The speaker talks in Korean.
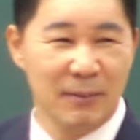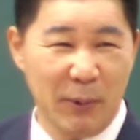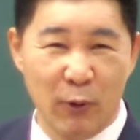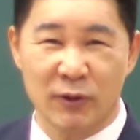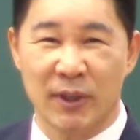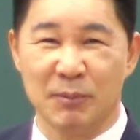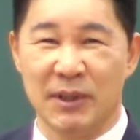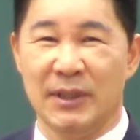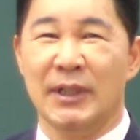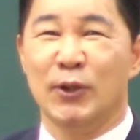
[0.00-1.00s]
배우는
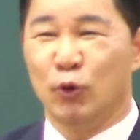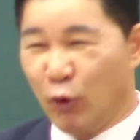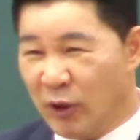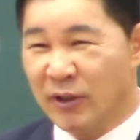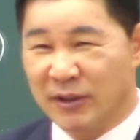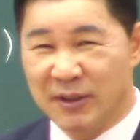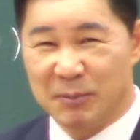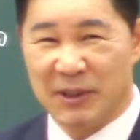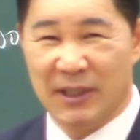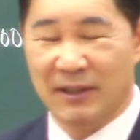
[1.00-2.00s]
사람들이 용기를 얻는 겁니다.